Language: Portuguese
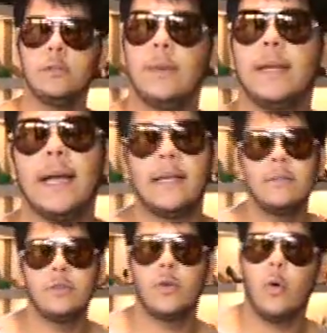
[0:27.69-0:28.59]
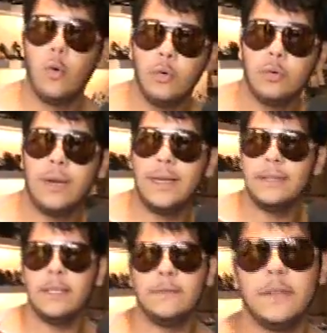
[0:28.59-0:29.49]
hoje o mercado de couro
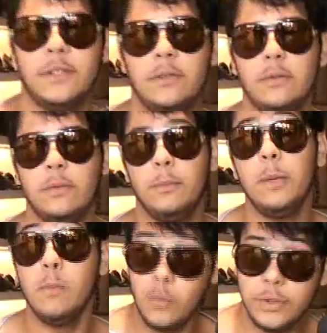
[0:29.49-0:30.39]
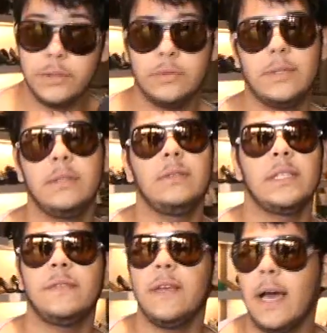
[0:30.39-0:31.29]
ele tem investido muito tanto
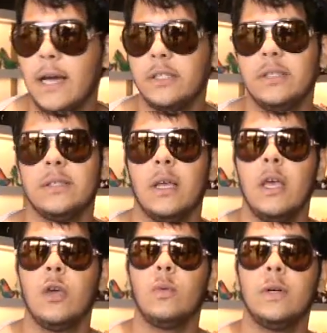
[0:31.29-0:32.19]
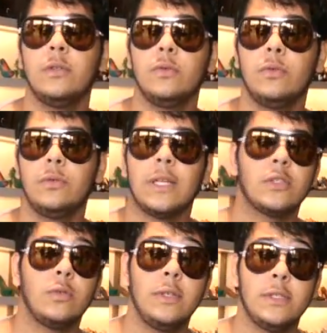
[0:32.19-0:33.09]
nas ferragens quanto
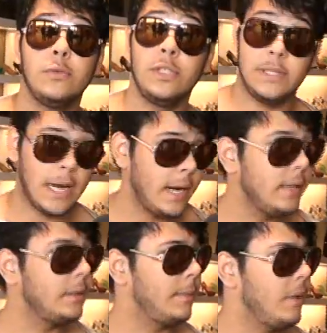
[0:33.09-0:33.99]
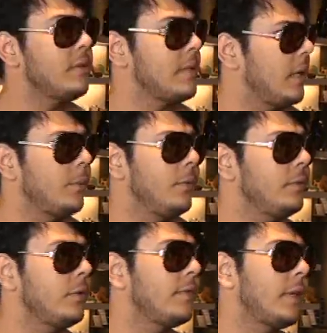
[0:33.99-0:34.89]
nas cores, no design também, um design
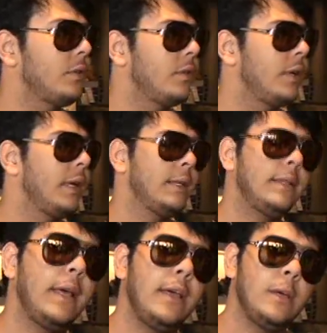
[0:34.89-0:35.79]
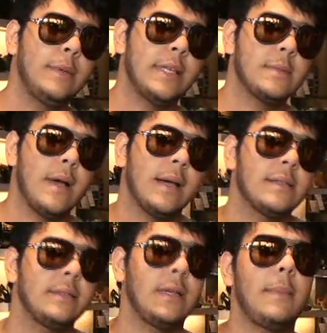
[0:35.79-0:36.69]
muito inovador, né? E uma das
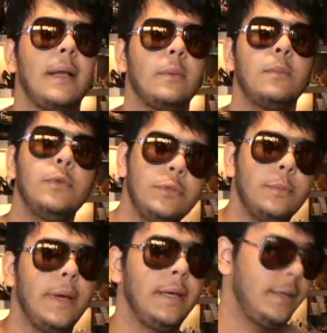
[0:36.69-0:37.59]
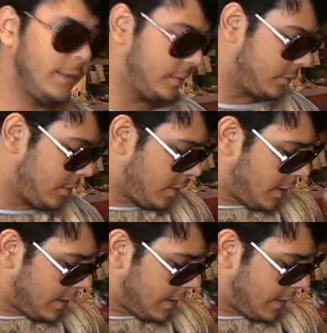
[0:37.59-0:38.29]
marcas que trabalha muito bem isso,